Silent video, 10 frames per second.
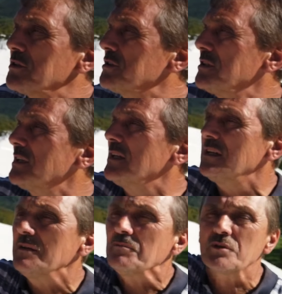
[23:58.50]

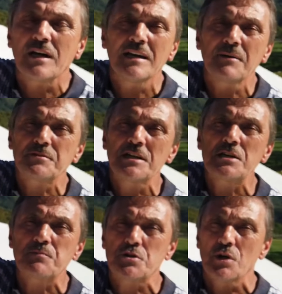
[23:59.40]
Kullanıcının buna yapacağı
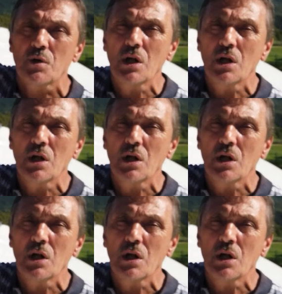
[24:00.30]
hiçbir şey